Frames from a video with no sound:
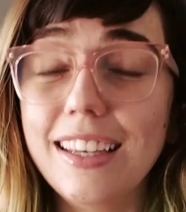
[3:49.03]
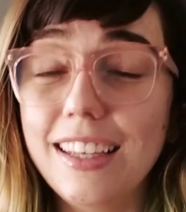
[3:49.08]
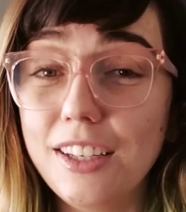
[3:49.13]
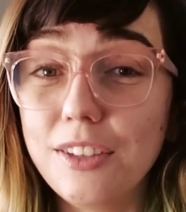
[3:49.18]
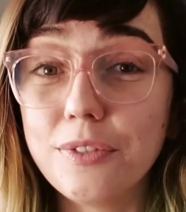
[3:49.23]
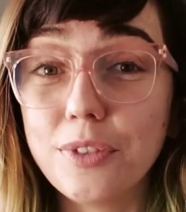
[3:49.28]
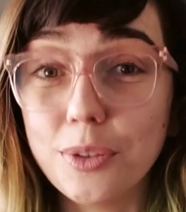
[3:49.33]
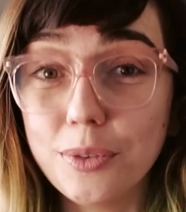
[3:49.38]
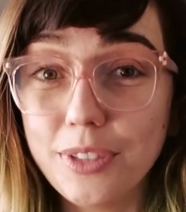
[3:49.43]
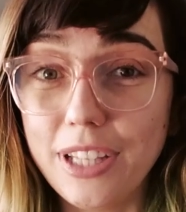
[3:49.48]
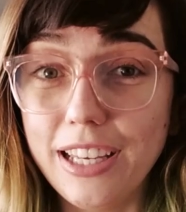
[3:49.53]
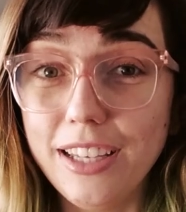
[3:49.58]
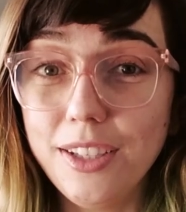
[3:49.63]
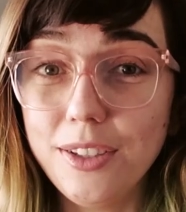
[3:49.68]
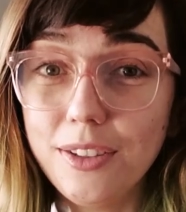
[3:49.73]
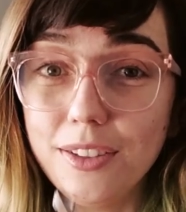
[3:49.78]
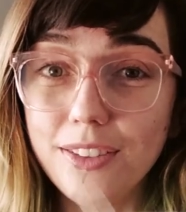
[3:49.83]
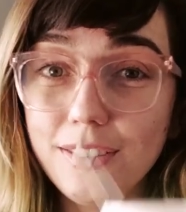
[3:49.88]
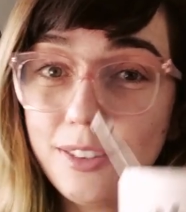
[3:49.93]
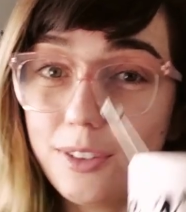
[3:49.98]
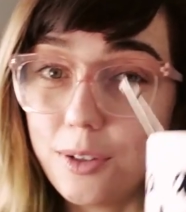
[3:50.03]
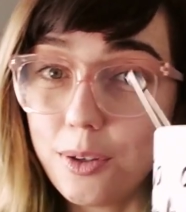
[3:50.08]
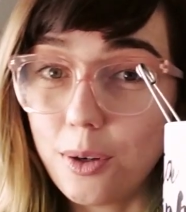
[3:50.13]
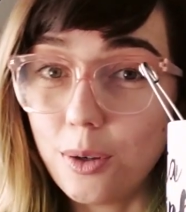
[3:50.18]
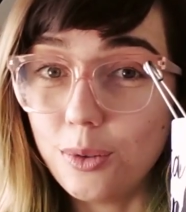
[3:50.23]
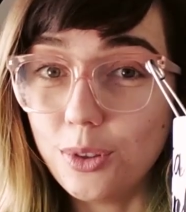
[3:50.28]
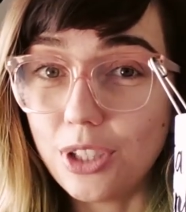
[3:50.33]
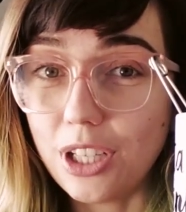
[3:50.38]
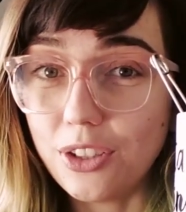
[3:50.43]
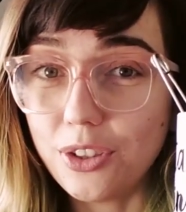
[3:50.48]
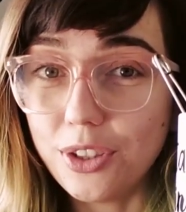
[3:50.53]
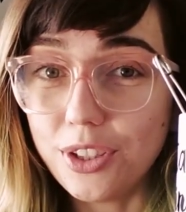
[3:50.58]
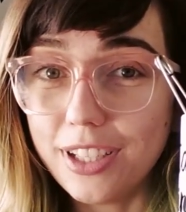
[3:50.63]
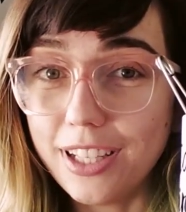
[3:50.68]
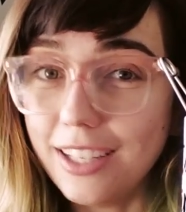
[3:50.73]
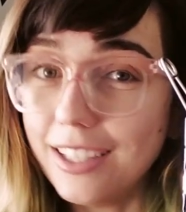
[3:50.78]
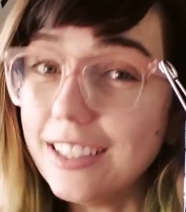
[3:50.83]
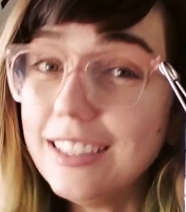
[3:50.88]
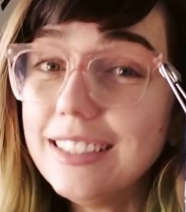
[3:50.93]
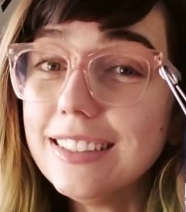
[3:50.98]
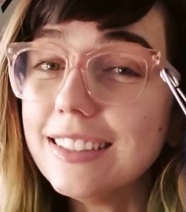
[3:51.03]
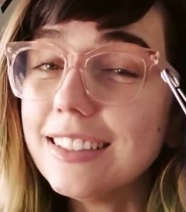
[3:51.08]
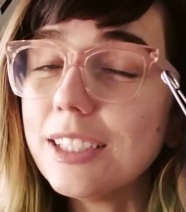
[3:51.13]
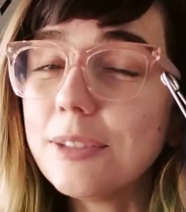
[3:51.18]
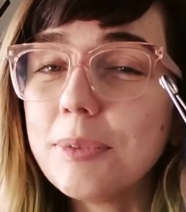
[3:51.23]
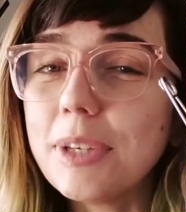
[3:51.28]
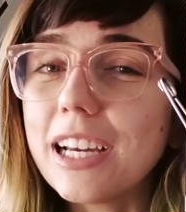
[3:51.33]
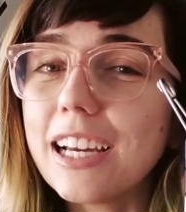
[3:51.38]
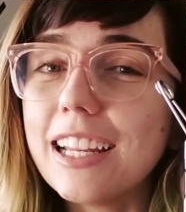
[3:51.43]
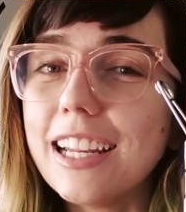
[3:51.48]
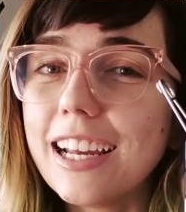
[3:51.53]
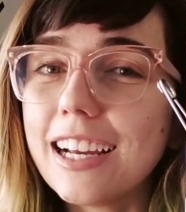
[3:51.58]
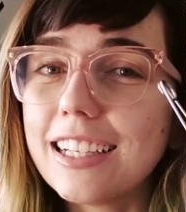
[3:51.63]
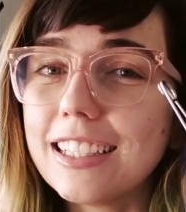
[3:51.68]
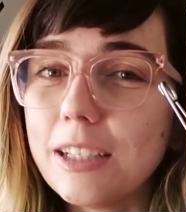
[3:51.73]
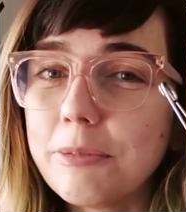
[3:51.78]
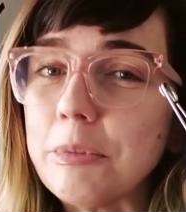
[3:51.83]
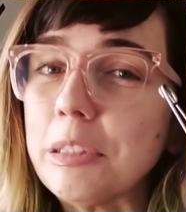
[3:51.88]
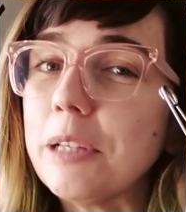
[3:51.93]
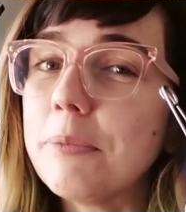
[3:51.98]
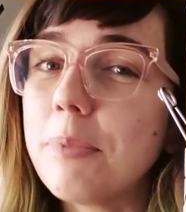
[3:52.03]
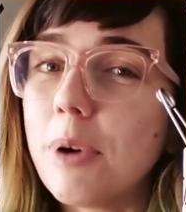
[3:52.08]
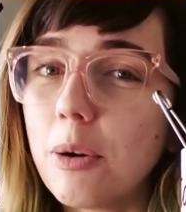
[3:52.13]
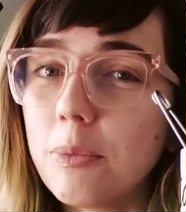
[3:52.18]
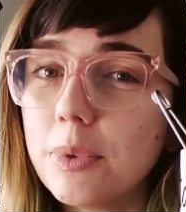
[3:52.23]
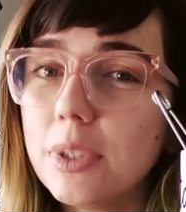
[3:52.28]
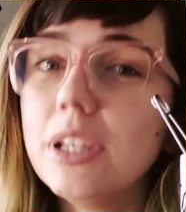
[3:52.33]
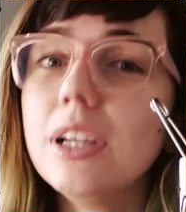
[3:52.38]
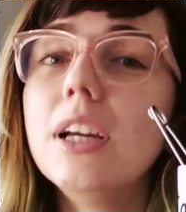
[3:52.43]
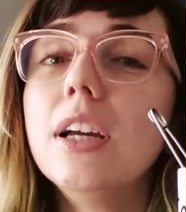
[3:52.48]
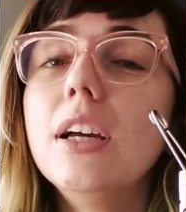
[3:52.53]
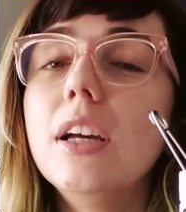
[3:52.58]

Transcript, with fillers: Eu voltei com chá de hortelã na minha caneca da Amanda Palmer